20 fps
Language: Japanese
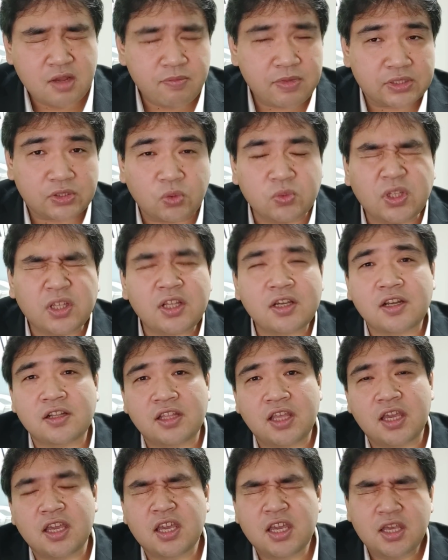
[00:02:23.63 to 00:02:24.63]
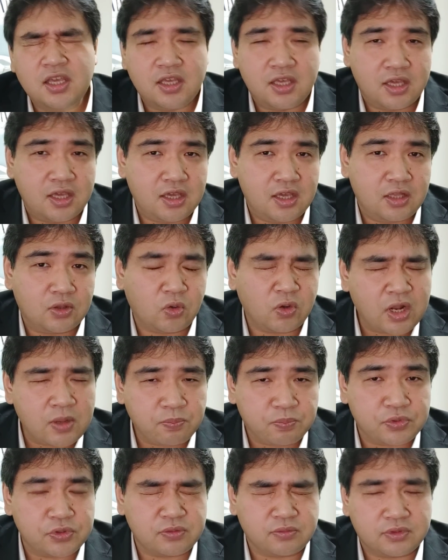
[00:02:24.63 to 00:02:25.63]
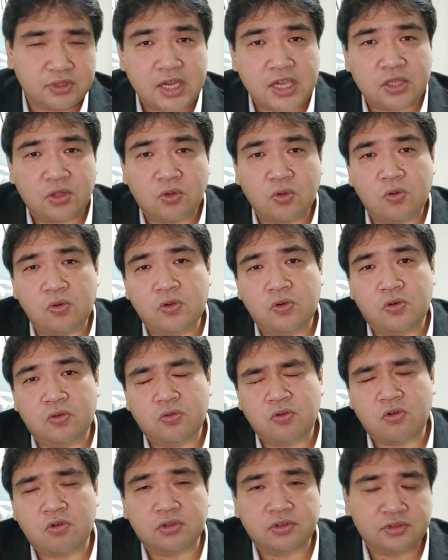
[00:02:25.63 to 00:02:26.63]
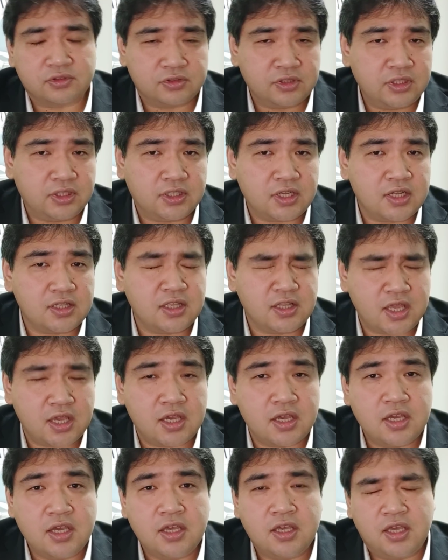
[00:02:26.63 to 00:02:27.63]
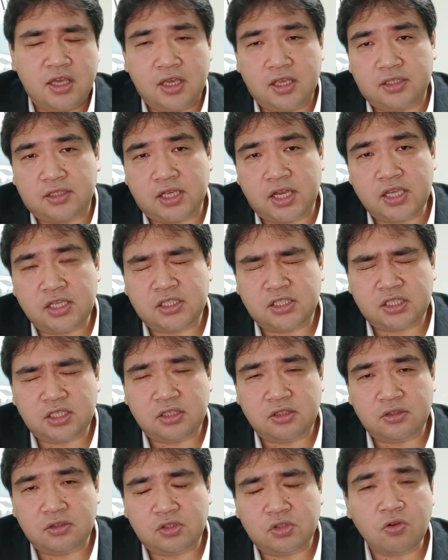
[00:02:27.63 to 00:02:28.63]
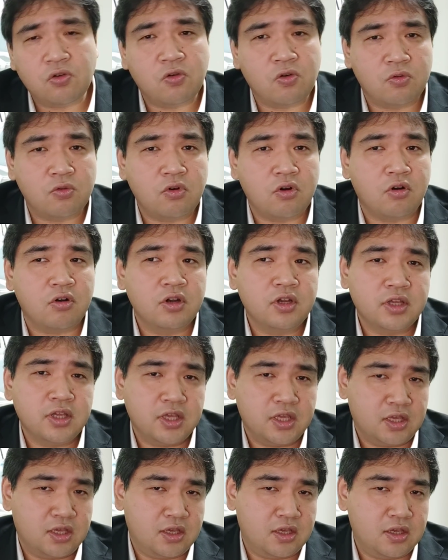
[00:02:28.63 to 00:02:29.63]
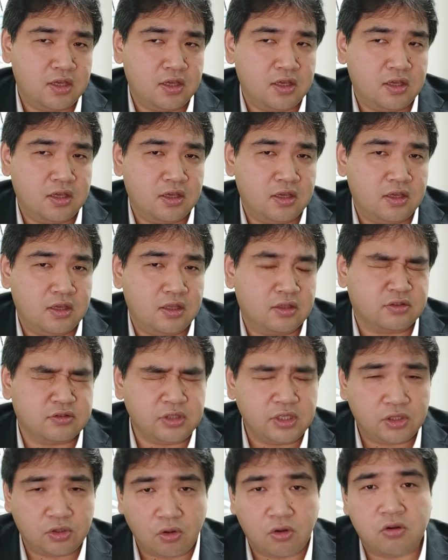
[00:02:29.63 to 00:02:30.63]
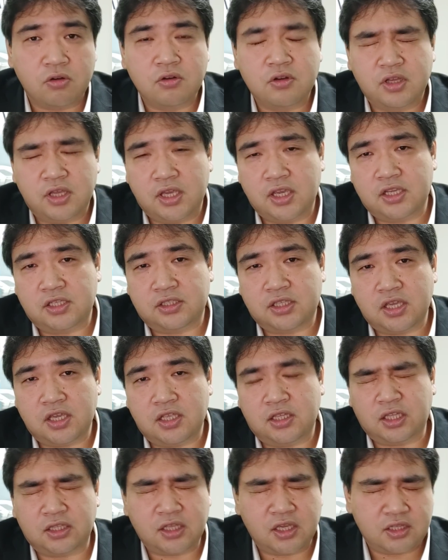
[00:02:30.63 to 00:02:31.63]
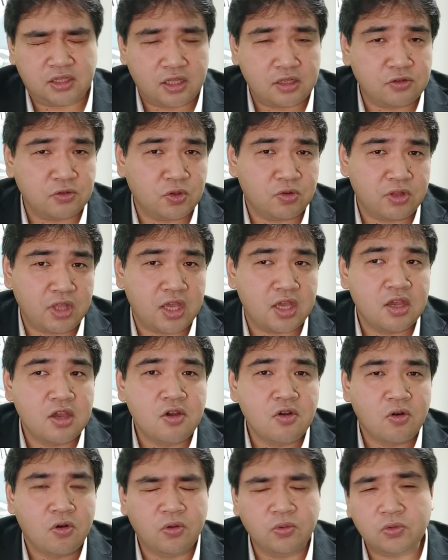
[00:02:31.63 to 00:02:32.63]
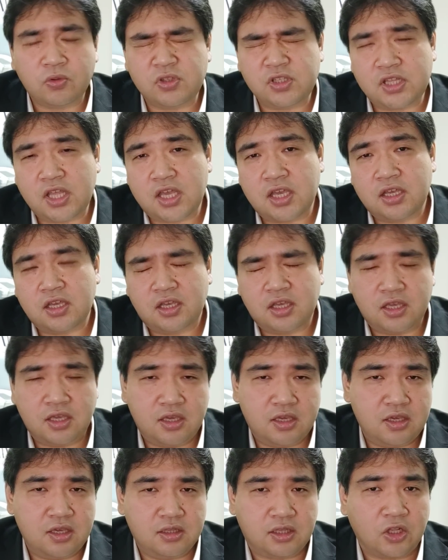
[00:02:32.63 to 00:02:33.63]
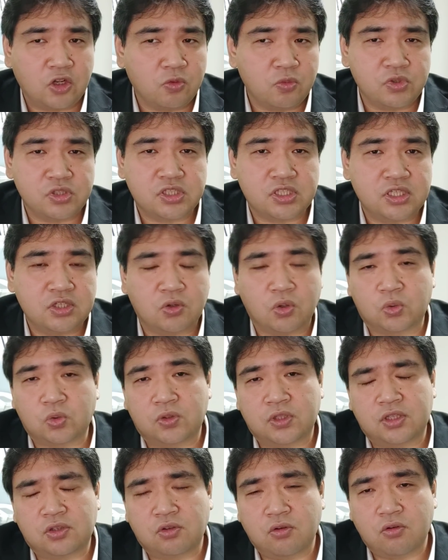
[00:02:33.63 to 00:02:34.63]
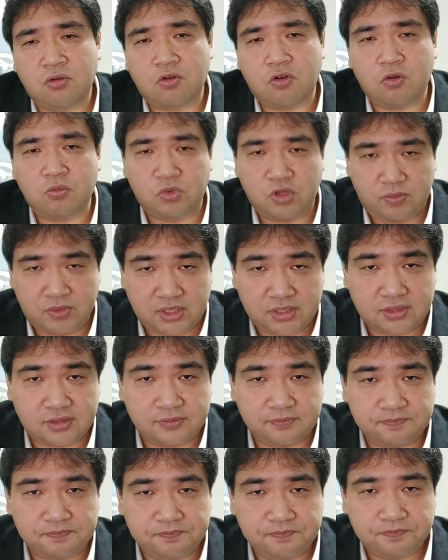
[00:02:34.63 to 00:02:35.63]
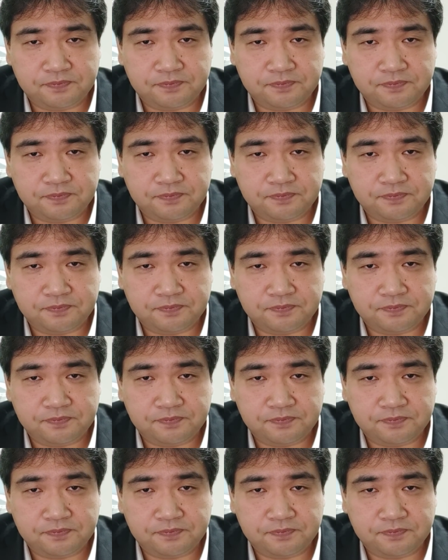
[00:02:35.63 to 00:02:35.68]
まあ、そんな中ね、えトランプ大統領のツイッターでね、え最新情報を、えツイート、えしていただいているのはね、本当にね、え頼もしいことだと思います。